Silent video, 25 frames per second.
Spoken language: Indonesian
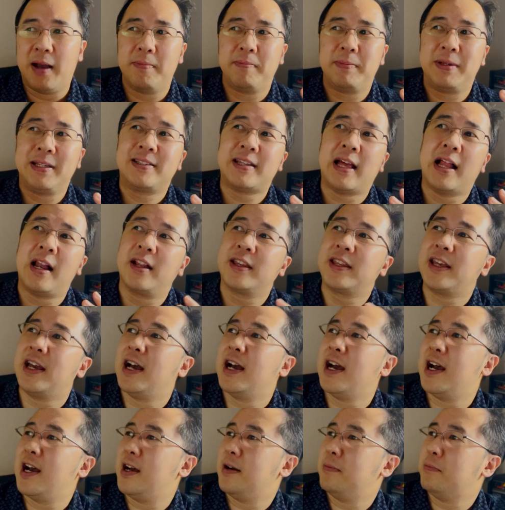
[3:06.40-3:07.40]

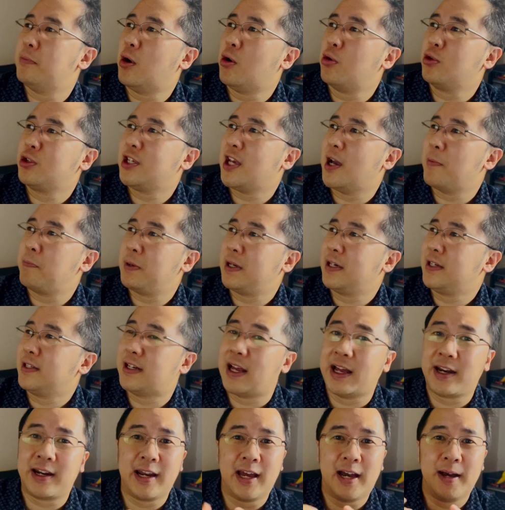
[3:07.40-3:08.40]
Misalnya mau nyiapin
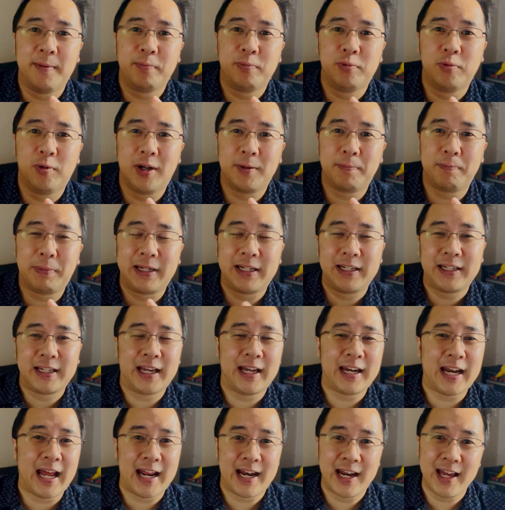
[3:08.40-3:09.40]
dana buat
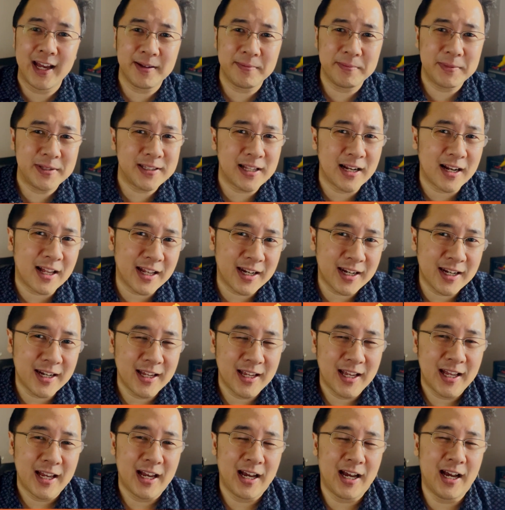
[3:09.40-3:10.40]
pendidikan anak misalkan
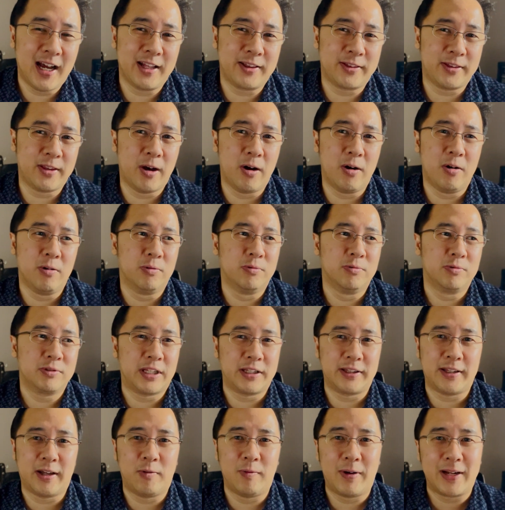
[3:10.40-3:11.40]
atau
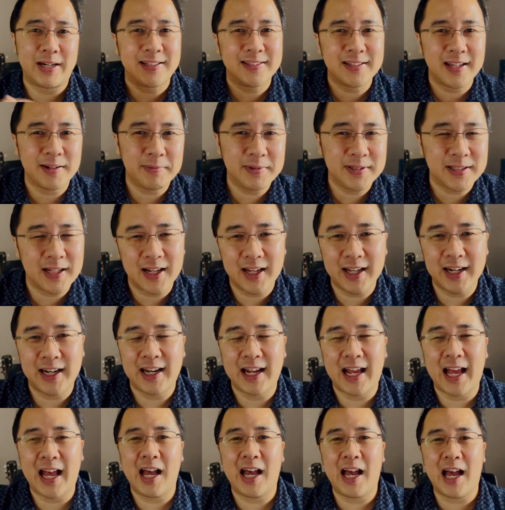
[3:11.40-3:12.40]
tentang warisan misalkan.
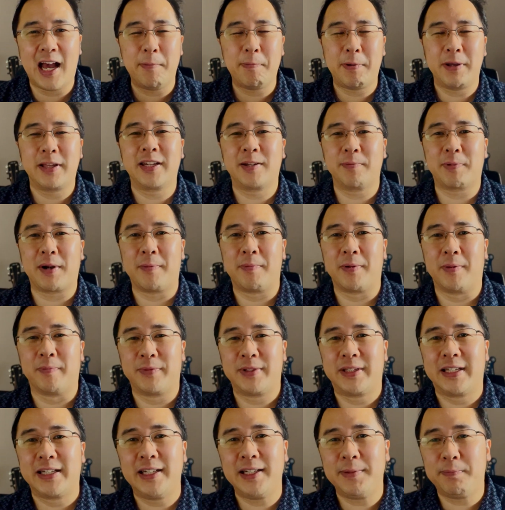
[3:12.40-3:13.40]
Apa yang jadi problem?
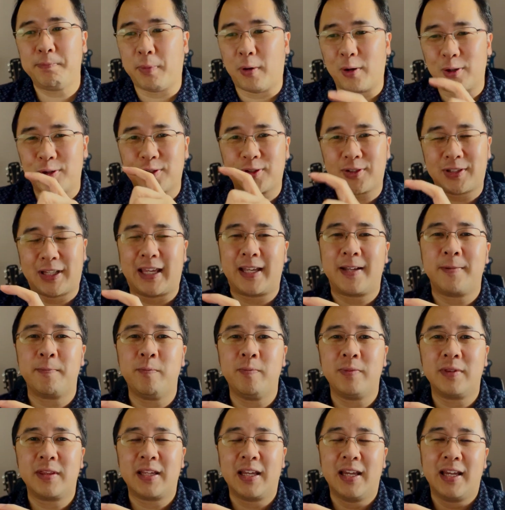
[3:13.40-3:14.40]
Jadi posting
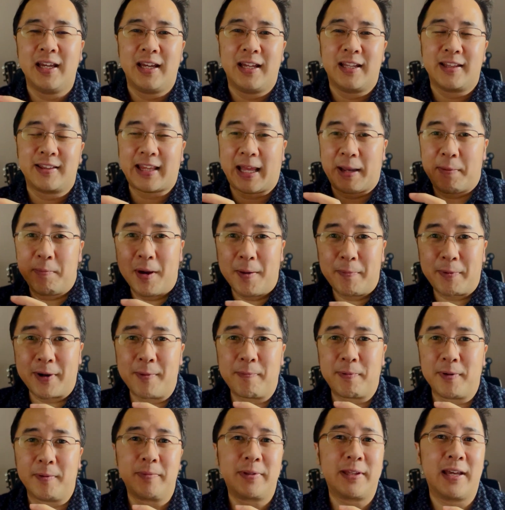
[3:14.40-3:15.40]
tembak
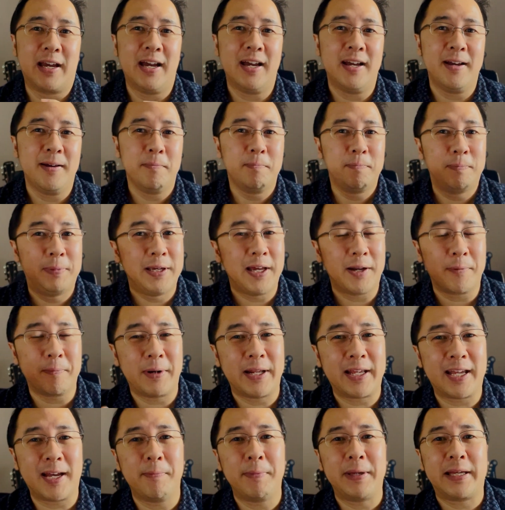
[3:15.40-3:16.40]
problemnya biar
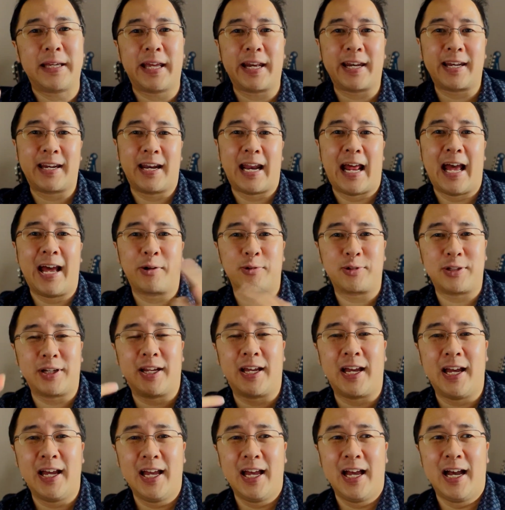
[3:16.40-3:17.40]
mereka mikir dan harus
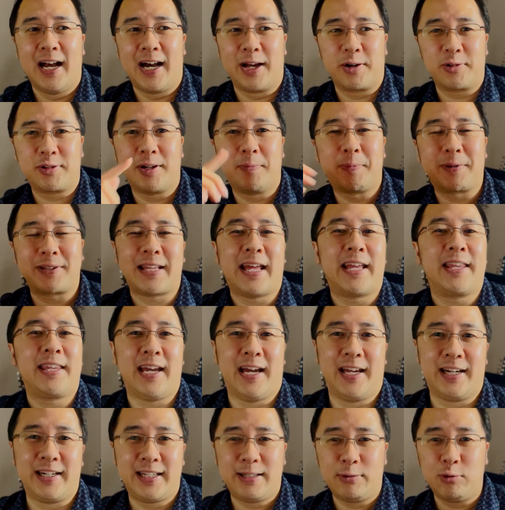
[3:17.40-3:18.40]
ada harus ada
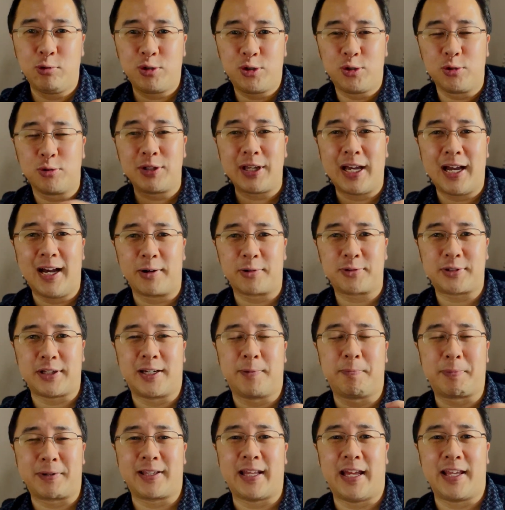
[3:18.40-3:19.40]
pertanyaan di ujungnya harus ada
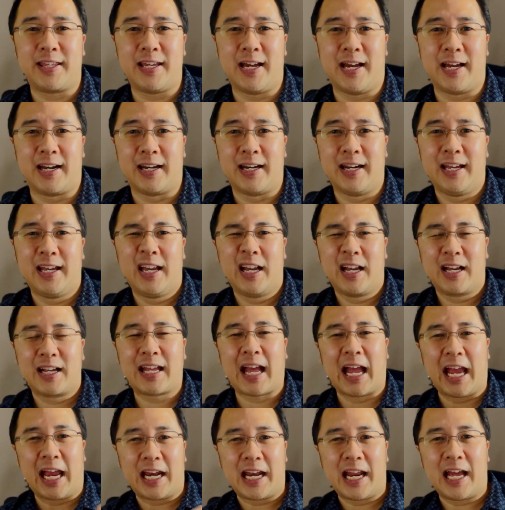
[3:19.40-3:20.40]
pertanyaan
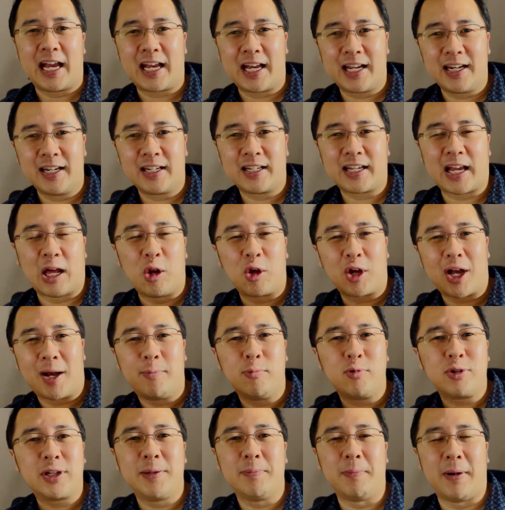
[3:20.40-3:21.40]
gak enak kan kalau
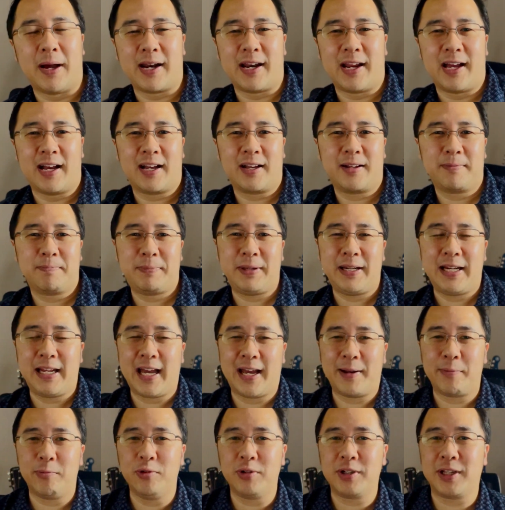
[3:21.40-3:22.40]
kamu gimana
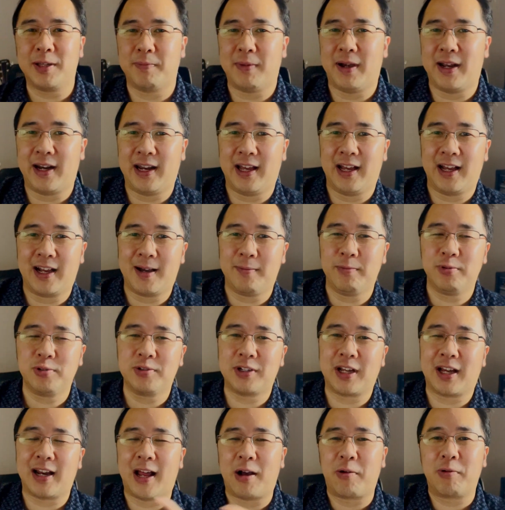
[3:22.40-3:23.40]
pilihanmu gimana? Kamu
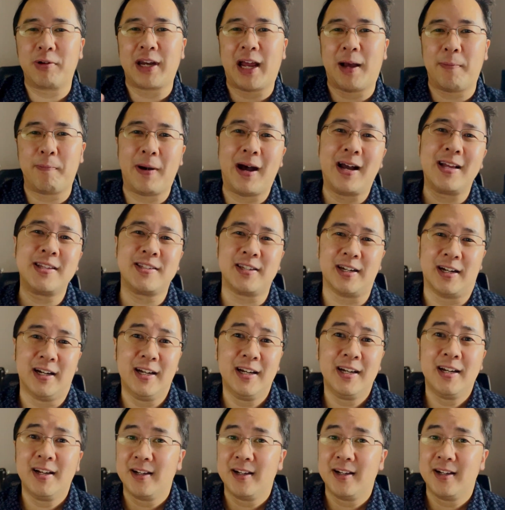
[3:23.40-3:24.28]
sudah ngelakuin apa aja?